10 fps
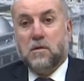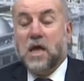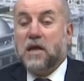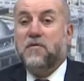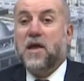
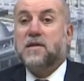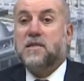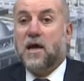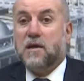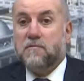يكفي أن
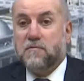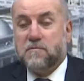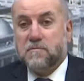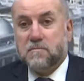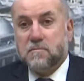تعرف
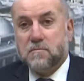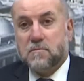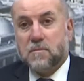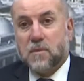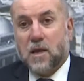
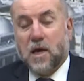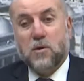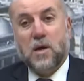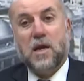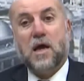
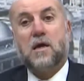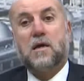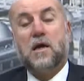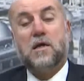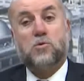أيها
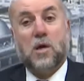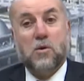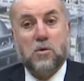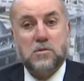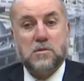الأخ أيتها
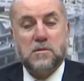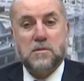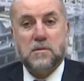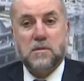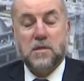الأخت
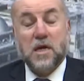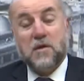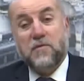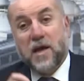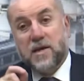
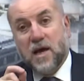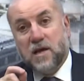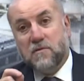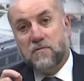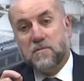يكفي أن
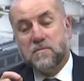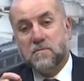نعرف